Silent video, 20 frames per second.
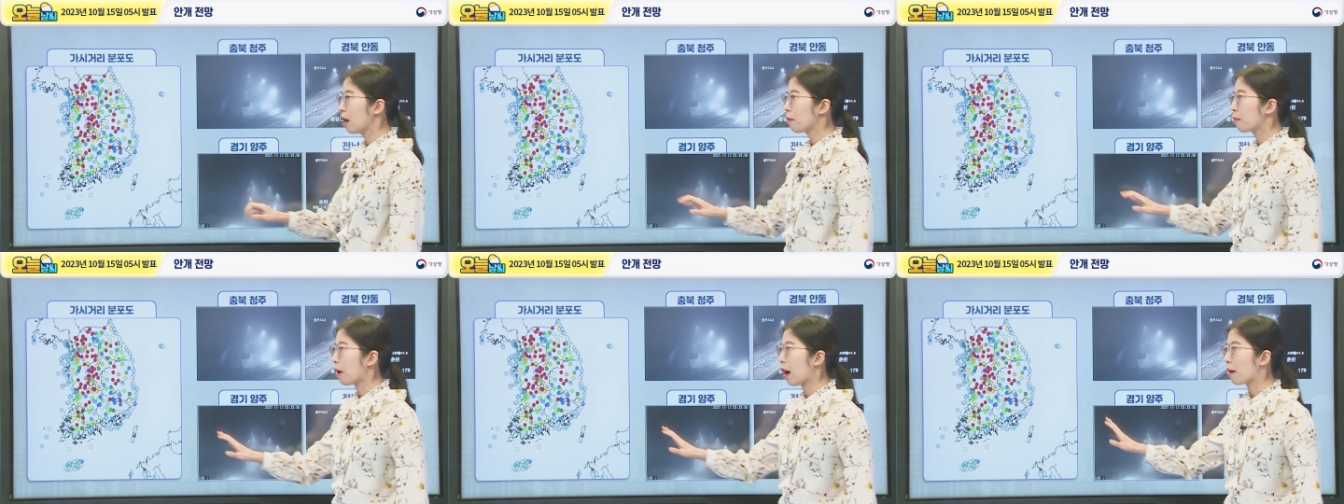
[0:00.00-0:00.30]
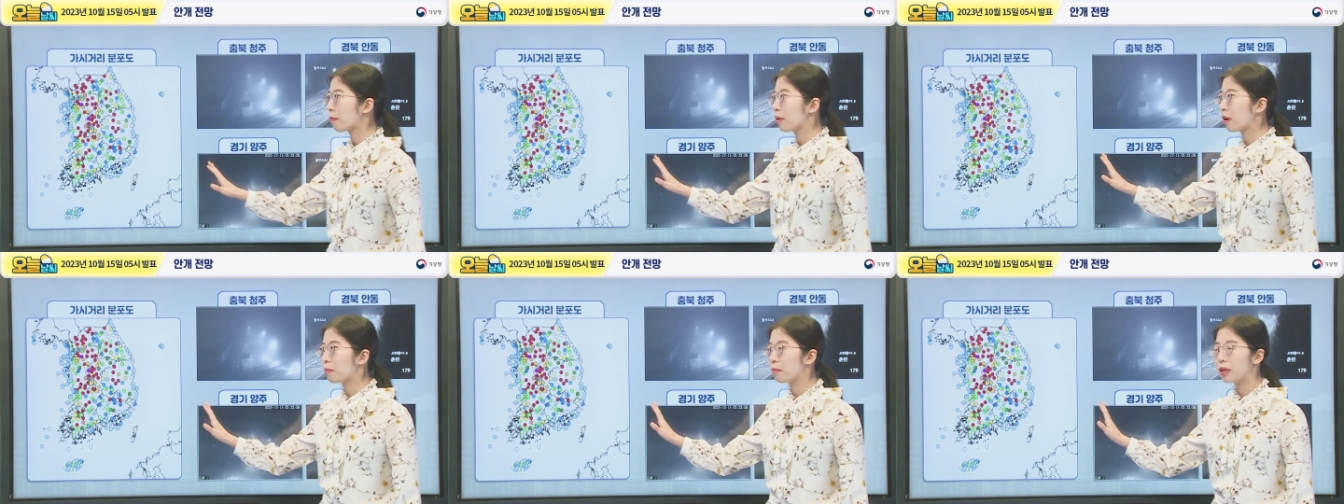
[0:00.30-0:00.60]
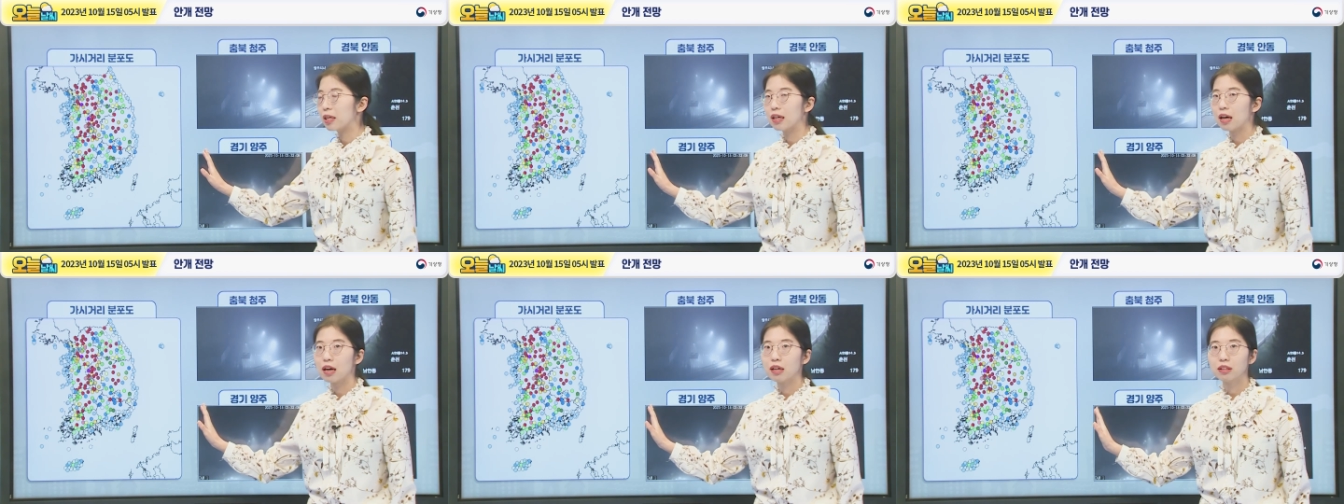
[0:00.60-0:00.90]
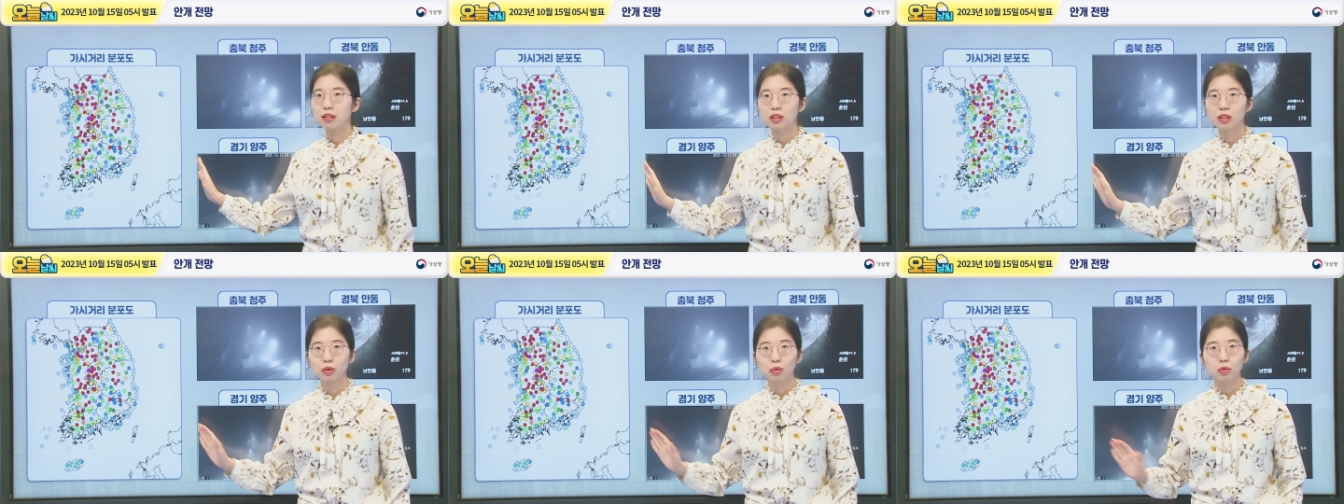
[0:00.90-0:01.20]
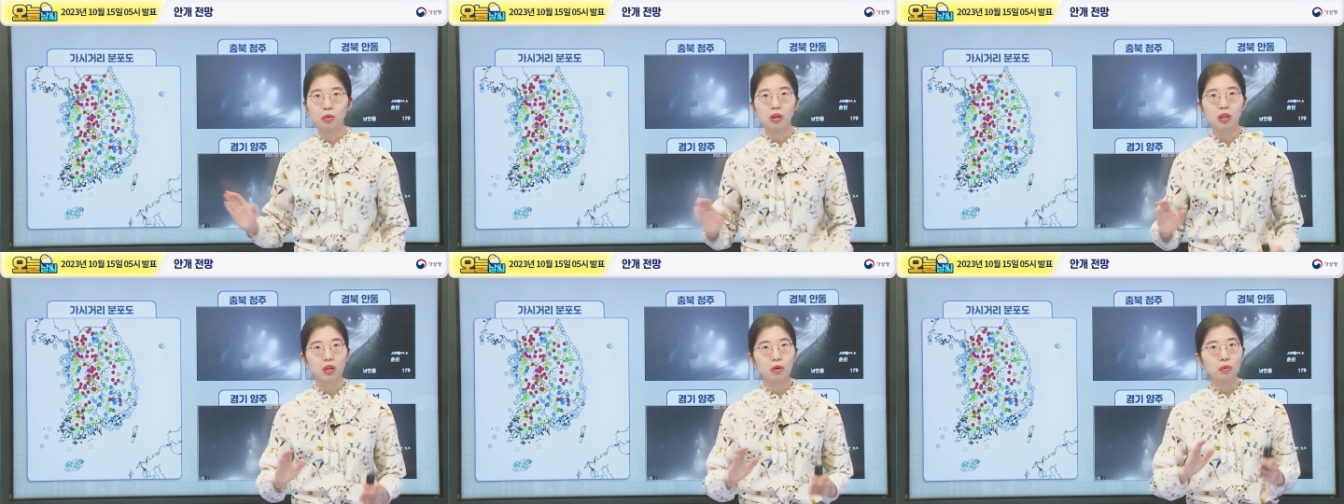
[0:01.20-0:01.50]
밤에 비가
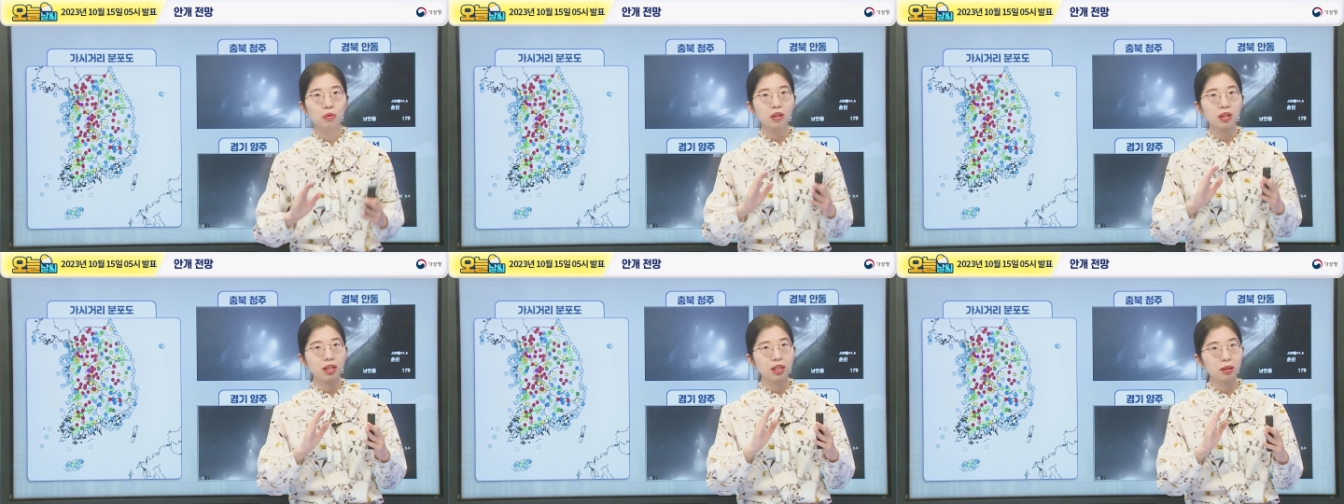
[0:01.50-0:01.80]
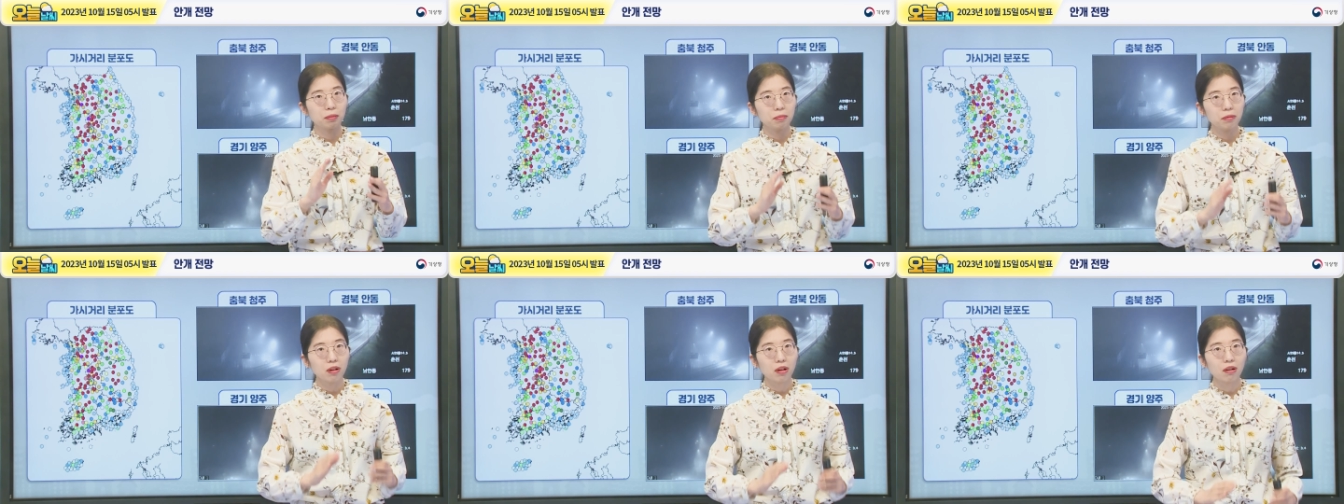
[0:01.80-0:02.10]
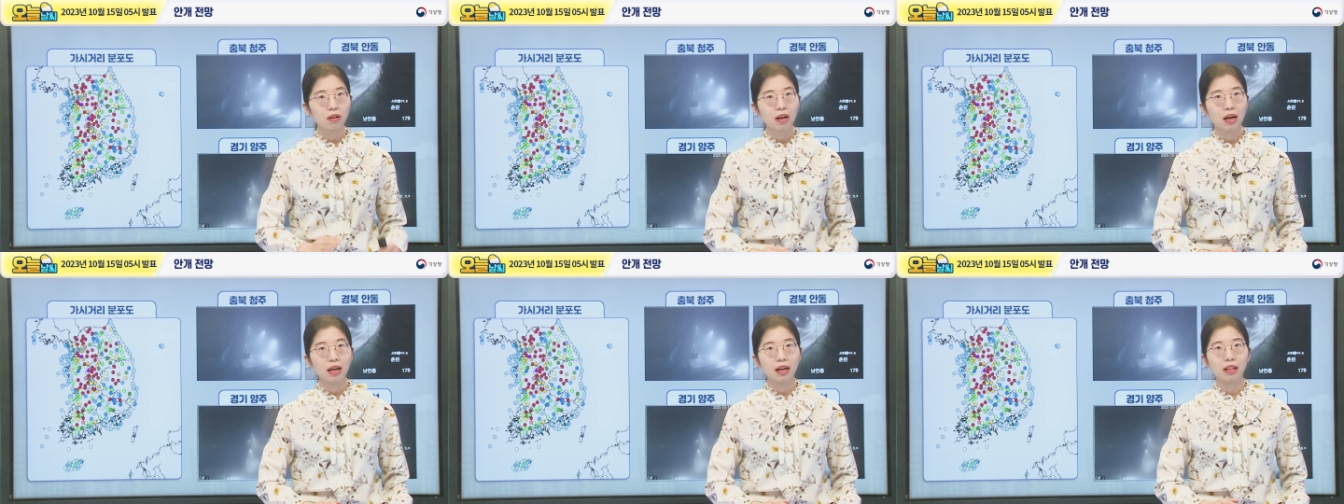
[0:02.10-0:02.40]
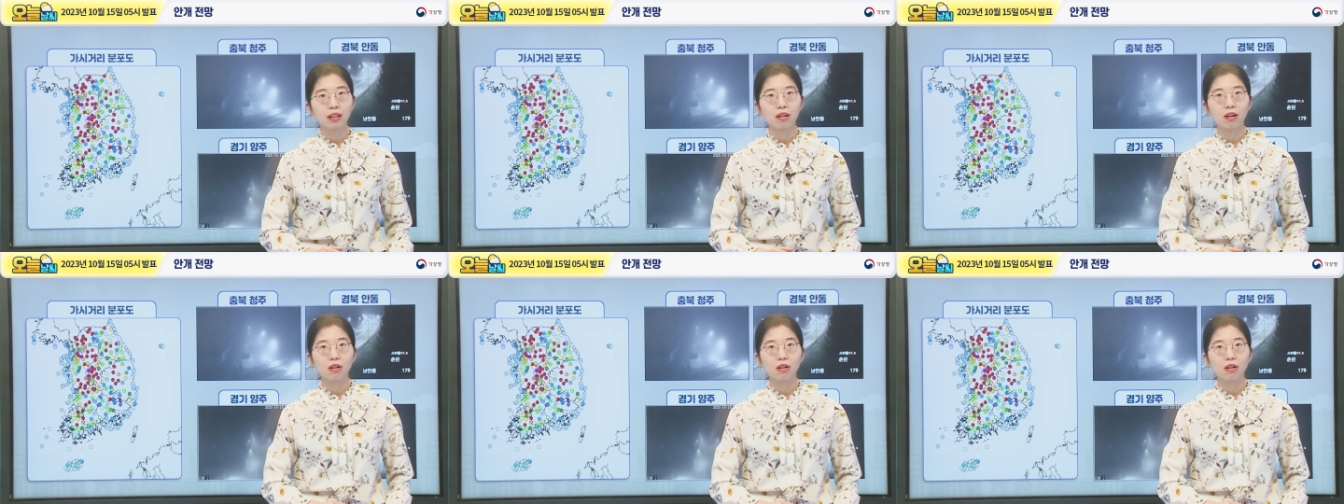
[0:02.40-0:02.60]
그치고 기온이 급격하게